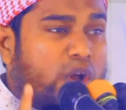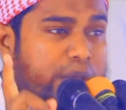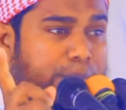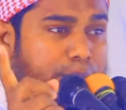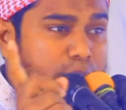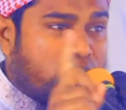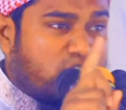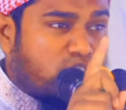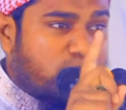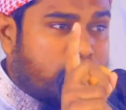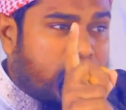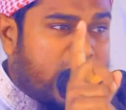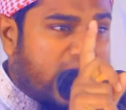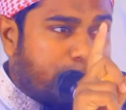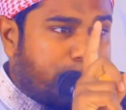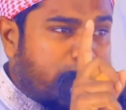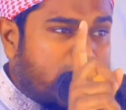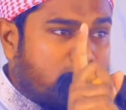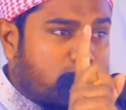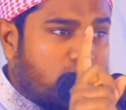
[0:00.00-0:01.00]
ওই
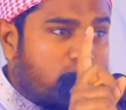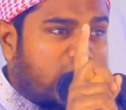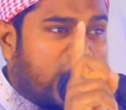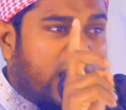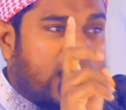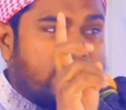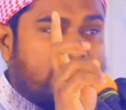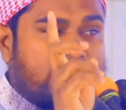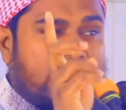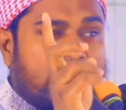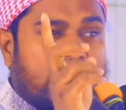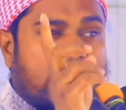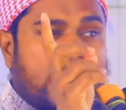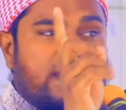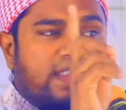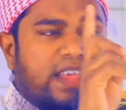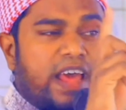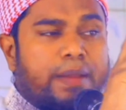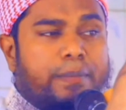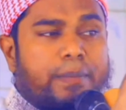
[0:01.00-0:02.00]
মজমার ভিতর হাজার
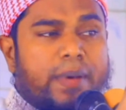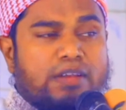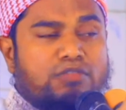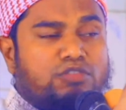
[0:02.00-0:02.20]
হাজার